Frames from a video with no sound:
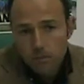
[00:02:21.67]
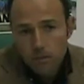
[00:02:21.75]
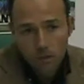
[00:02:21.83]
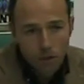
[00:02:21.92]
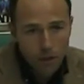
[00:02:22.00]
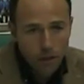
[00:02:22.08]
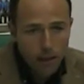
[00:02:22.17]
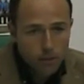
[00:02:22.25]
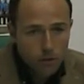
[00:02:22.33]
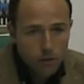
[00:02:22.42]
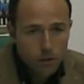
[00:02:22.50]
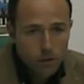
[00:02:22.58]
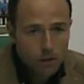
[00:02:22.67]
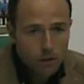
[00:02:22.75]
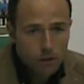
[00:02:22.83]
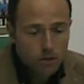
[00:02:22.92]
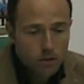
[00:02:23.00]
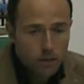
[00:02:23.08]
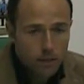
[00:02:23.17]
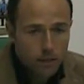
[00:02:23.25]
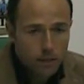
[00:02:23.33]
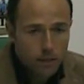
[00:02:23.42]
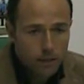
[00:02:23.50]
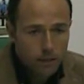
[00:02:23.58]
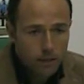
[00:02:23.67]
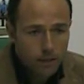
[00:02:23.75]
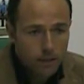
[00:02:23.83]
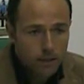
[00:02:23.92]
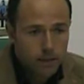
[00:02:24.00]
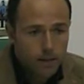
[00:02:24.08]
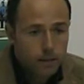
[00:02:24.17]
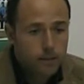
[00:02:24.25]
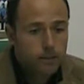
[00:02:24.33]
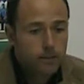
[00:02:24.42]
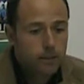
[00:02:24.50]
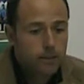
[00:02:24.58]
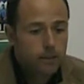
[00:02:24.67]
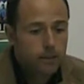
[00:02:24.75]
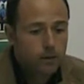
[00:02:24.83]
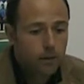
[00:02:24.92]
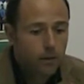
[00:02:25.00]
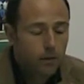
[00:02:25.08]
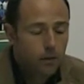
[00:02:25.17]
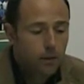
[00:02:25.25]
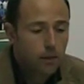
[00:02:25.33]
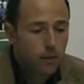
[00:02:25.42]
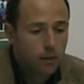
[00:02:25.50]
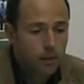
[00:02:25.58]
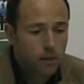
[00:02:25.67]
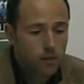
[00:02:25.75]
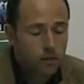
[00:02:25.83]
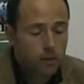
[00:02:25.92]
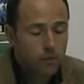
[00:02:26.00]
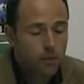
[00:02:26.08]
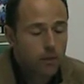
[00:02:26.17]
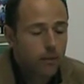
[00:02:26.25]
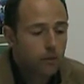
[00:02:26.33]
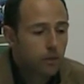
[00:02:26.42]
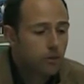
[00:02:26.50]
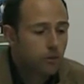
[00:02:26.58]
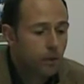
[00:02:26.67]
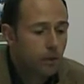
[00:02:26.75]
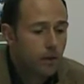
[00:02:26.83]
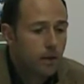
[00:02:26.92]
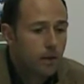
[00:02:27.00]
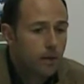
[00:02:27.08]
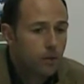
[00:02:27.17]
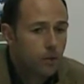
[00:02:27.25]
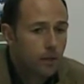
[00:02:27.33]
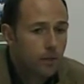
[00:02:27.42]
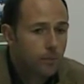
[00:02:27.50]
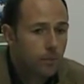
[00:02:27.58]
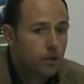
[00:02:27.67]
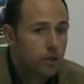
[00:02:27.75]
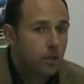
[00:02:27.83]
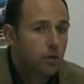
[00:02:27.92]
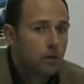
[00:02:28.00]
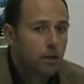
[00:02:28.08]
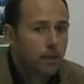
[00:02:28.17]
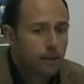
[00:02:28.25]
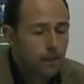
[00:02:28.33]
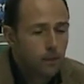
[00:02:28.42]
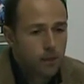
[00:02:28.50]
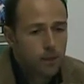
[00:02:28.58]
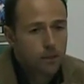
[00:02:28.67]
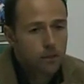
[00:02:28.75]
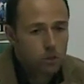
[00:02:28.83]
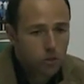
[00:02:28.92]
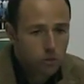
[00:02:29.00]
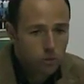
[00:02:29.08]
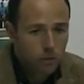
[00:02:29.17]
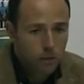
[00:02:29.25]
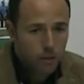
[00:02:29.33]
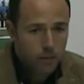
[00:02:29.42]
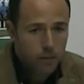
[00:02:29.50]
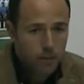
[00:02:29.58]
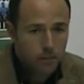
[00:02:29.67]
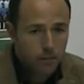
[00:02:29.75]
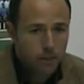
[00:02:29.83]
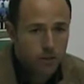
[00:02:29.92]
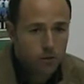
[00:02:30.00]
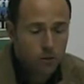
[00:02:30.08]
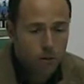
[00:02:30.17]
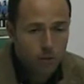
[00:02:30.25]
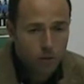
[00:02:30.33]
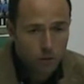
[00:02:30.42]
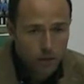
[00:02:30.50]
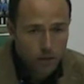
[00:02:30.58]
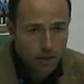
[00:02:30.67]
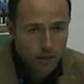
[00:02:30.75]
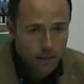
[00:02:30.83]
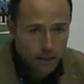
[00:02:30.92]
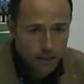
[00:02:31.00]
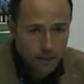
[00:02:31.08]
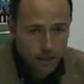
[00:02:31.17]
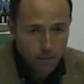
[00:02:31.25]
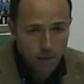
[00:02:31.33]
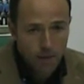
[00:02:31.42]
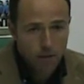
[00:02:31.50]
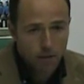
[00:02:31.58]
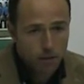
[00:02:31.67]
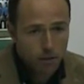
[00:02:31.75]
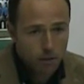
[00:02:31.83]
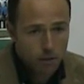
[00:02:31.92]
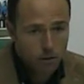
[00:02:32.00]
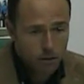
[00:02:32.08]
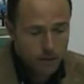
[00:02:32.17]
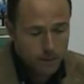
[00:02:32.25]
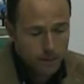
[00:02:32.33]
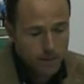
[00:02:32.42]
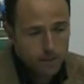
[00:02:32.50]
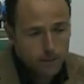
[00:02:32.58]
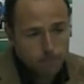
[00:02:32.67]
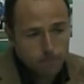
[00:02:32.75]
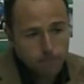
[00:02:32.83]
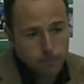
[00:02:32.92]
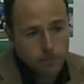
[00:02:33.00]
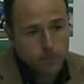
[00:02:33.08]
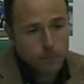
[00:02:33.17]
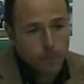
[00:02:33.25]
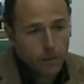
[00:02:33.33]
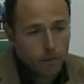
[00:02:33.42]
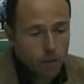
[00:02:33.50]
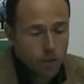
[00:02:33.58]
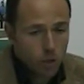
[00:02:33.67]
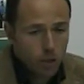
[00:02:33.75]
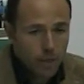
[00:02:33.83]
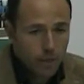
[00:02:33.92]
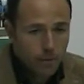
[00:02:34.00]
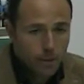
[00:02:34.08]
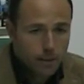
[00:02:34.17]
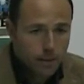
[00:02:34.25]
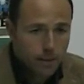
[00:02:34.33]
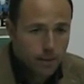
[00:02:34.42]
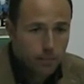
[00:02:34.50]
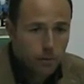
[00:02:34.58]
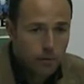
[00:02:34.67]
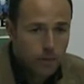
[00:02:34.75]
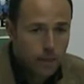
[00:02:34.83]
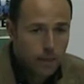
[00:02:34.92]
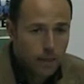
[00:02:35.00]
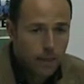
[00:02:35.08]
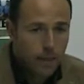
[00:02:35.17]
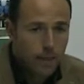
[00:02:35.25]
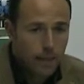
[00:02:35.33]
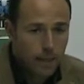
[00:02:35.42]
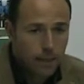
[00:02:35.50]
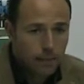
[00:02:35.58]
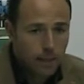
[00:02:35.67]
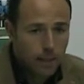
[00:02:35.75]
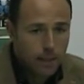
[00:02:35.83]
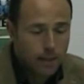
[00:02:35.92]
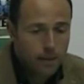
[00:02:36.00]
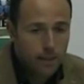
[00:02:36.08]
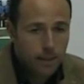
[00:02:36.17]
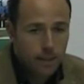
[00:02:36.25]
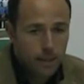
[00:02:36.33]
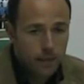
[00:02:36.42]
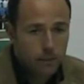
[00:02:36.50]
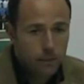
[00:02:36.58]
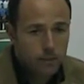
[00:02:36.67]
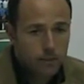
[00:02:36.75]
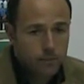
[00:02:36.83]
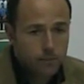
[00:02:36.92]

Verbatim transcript: nos bloqueamos y, no salen y, esas situaciones que usted comenta, pues de superioridad en el centro del campo, en teoría teníamos que tener nosotros superioridad, que para eso jugamos con tres medio centros pero nos ganaban. La disputa aérea la ganaban, las caídas la ganaban.